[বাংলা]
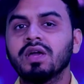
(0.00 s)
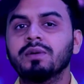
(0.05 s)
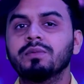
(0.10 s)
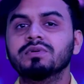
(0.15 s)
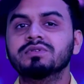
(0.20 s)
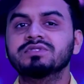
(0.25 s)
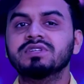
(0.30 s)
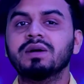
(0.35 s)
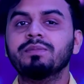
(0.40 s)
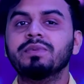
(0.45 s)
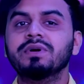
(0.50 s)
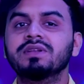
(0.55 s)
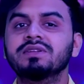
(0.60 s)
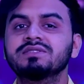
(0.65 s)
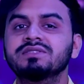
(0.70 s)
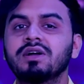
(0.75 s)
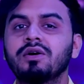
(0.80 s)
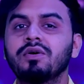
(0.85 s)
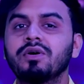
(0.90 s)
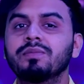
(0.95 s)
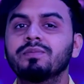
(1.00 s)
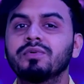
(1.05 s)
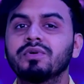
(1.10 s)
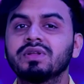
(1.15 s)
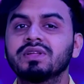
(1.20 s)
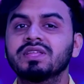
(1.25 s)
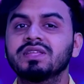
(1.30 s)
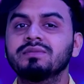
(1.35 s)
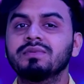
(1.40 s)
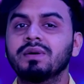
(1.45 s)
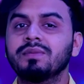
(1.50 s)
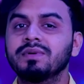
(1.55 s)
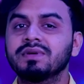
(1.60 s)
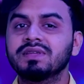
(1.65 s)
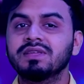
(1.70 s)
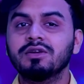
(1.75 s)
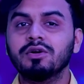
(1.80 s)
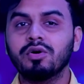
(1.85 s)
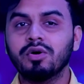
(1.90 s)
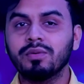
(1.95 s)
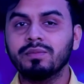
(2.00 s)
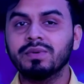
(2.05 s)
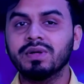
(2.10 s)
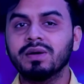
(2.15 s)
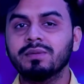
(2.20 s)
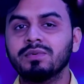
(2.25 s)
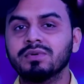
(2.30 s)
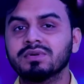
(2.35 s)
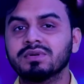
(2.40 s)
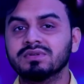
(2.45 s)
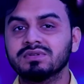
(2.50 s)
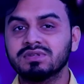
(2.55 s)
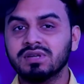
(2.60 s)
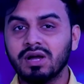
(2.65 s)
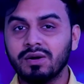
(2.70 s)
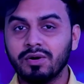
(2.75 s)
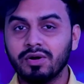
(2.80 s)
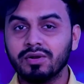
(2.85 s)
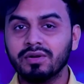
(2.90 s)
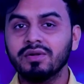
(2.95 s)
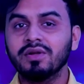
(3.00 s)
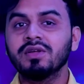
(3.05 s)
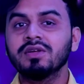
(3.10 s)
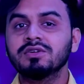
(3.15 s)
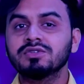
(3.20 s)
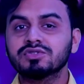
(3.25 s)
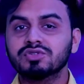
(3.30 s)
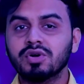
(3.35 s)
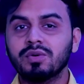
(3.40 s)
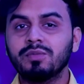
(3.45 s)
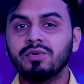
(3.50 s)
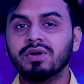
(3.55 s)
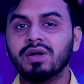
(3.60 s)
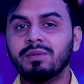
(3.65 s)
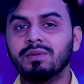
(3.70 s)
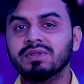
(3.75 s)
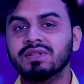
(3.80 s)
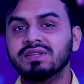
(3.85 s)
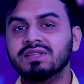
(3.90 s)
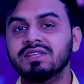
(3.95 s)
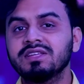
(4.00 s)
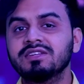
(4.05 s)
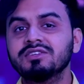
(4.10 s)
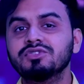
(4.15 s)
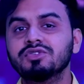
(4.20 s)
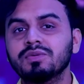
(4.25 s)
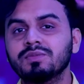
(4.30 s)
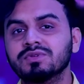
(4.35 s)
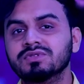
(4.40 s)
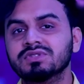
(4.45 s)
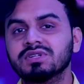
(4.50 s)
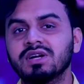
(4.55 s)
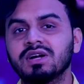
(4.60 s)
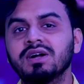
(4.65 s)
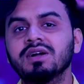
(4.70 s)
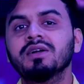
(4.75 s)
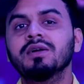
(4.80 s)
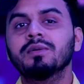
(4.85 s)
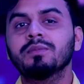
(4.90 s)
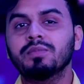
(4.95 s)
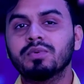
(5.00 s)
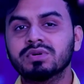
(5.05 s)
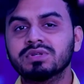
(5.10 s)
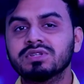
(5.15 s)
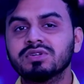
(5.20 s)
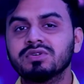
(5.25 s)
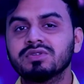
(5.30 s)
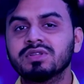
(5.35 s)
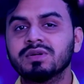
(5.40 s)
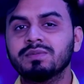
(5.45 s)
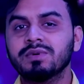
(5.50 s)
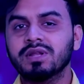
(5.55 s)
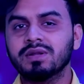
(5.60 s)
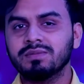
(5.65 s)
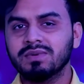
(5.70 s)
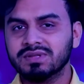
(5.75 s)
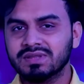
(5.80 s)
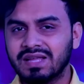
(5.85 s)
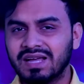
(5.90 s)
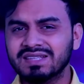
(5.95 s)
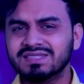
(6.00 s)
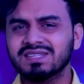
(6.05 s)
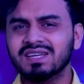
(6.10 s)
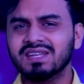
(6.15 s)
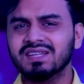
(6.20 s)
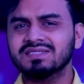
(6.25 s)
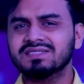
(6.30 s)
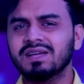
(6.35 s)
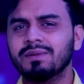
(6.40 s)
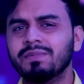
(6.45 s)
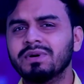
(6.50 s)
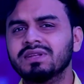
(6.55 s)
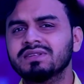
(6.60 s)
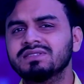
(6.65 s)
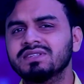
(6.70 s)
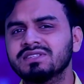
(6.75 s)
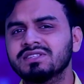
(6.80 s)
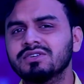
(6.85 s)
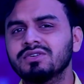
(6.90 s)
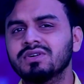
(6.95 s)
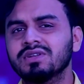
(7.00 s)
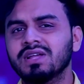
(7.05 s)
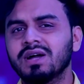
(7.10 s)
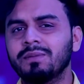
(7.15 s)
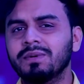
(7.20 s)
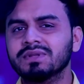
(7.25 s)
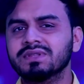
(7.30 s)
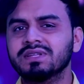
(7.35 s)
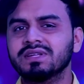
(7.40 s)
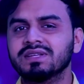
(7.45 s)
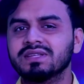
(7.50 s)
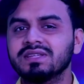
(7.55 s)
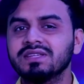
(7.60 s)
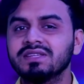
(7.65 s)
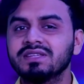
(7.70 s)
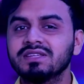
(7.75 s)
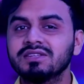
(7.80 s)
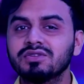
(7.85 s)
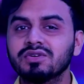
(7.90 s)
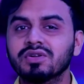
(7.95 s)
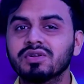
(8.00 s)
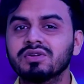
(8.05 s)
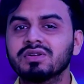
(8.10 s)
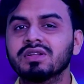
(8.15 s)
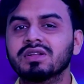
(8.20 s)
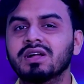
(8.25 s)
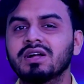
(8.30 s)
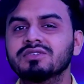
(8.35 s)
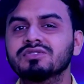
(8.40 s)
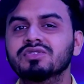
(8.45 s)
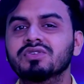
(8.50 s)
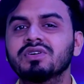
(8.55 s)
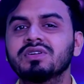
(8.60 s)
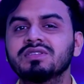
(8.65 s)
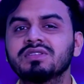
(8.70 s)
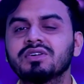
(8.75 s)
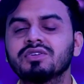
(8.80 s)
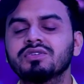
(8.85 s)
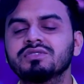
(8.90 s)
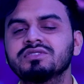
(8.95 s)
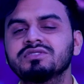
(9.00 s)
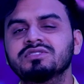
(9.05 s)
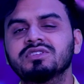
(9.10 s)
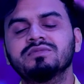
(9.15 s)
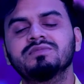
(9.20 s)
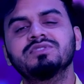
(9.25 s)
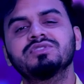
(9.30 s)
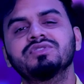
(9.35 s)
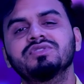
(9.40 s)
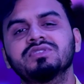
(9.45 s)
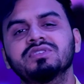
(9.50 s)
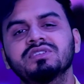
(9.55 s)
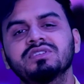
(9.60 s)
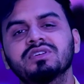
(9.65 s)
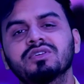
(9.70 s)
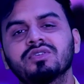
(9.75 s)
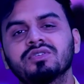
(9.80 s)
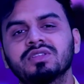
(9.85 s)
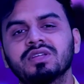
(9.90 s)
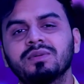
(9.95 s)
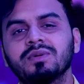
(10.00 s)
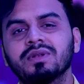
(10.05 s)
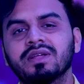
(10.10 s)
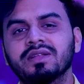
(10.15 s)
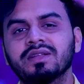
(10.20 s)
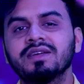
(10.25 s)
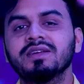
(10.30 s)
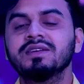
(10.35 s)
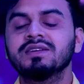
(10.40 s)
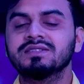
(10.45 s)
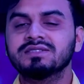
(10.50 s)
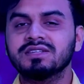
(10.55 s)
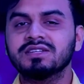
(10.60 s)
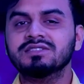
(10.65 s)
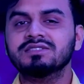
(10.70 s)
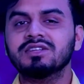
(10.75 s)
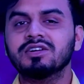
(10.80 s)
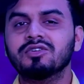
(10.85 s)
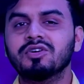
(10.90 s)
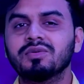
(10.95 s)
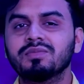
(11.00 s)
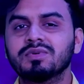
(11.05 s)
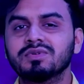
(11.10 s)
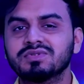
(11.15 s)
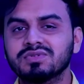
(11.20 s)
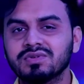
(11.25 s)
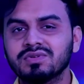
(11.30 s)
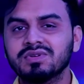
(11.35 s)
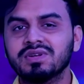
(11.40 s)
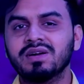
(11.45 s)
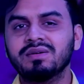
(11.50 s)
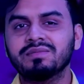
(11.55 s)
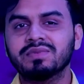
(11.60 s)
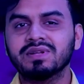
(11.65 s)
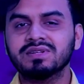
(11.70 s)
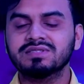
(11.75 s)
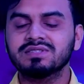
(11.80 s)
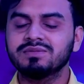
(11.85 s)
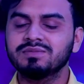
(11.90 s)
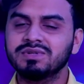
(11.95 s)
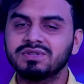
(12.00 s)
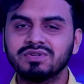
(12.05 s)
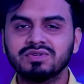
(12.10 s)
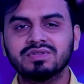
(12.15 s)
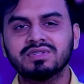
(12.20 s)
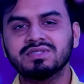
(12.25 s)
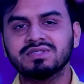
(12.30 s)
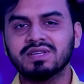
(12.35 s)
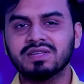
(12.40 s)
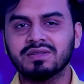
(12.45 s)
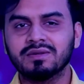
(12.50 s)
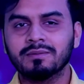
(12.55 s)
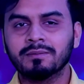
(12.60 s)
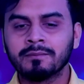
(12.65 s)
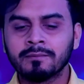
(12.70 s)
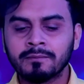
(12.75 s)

এবং জাপানে যাওয়ার পরে কিভাবে কি হবে এবং যাওয়ার সময় আমাদের কি কি সমস্যা পড়তে হতে পারে বা তাছাড়া জাপানে যেতে হলে আমাদের কি কি ধরনের কার্যকারিতা রয়েছে সে বিষয়টি নিয়ে কথা বলার চেষ্টা করবো চলুন আমরা সেই ভিডিওতে যাই